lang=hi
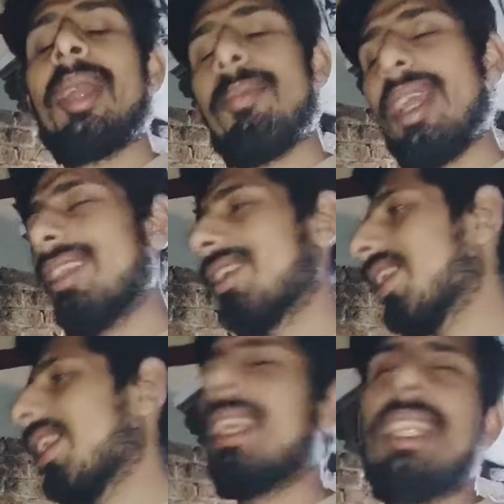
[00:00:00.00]
मैं
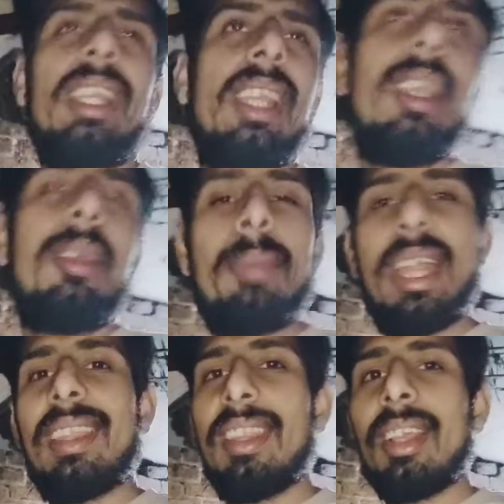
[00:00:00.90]
इंतज़ार के लिए
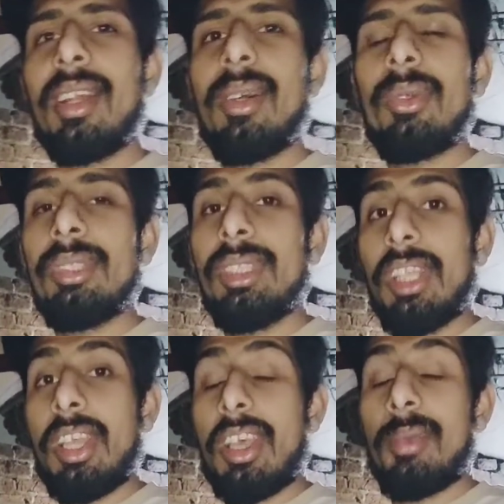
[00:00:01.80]
बैठने लगा हूँ
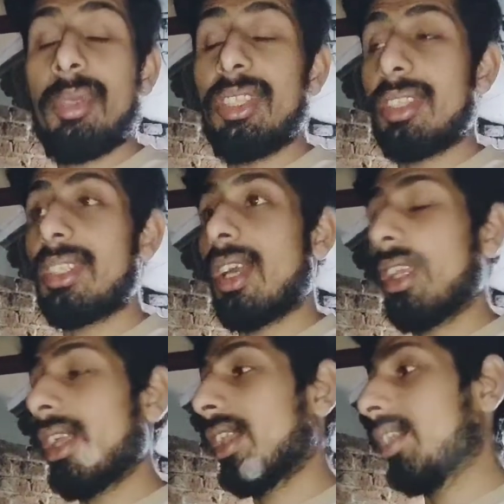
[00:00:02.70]
अभी
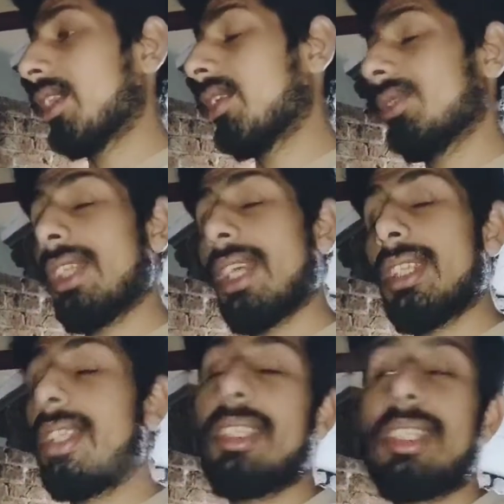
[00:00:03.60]
इंतज़ार करने लगा हूँ यार
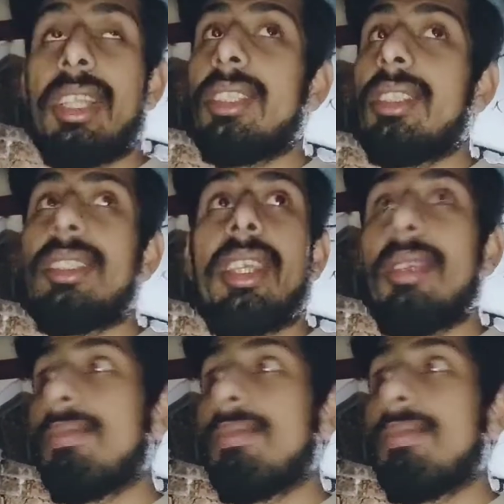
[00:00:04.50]
जल्दी जल्दी से